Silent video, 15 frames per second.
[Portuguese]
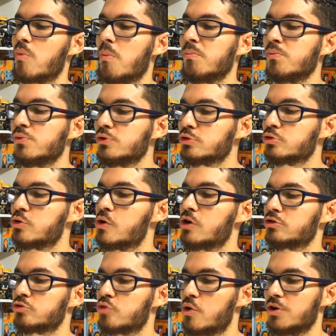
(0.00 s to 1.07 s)
Muito
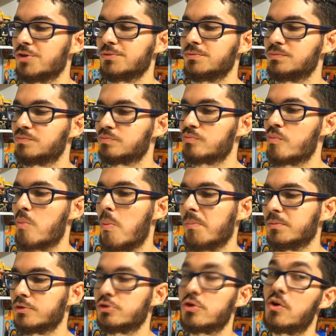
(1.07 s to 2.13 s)
gostoso.
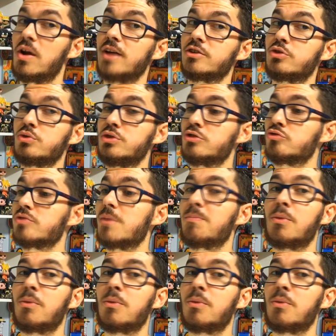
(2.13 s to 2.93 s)
Chocolate suíço